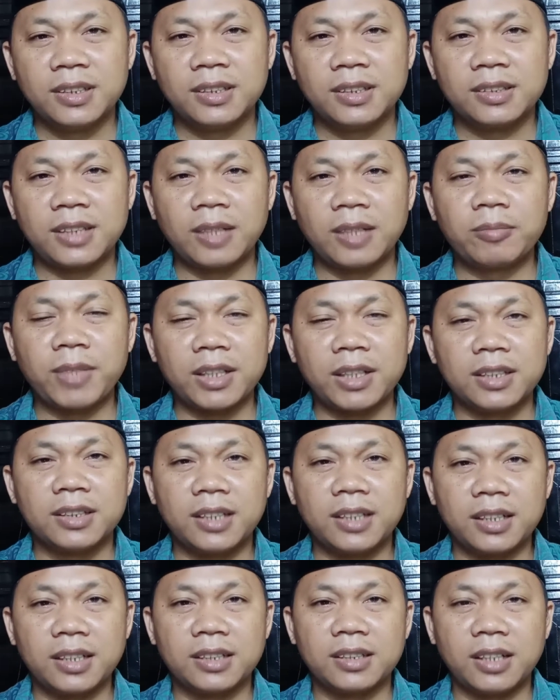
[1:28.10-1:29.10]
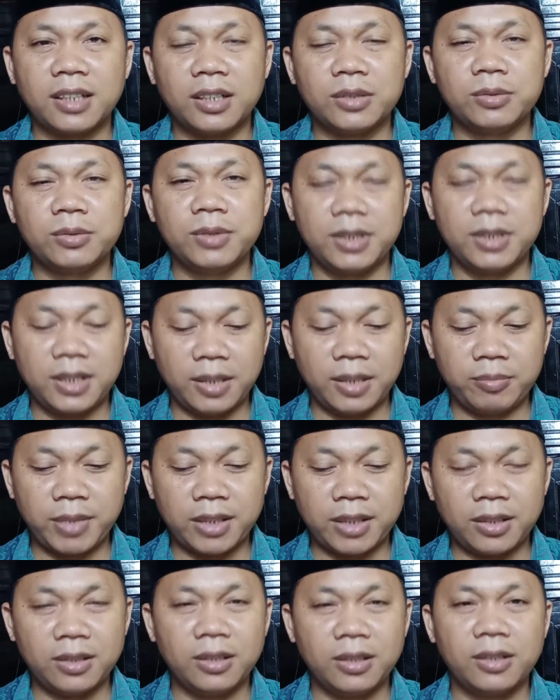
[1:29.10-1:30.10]
tanpa kita ketahui
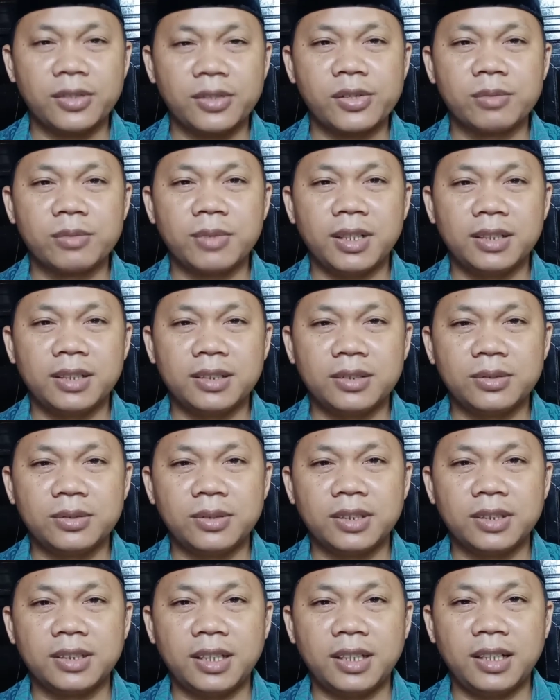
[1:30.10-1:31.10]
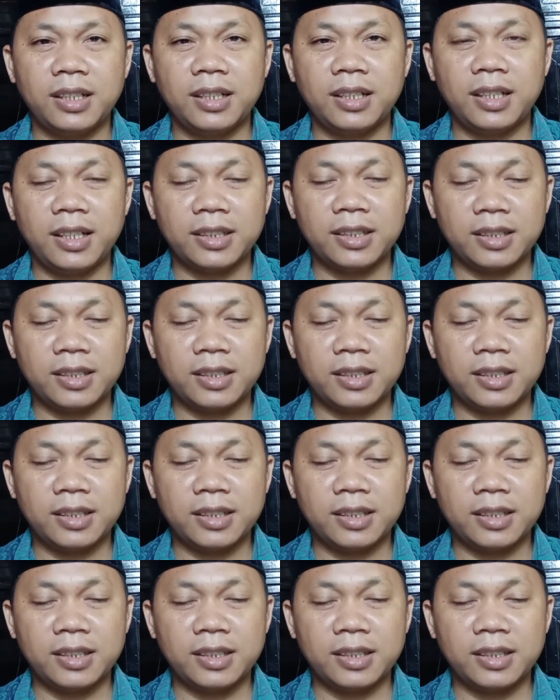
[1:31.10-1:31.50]
kapan Allah subhanahu wa ta'ala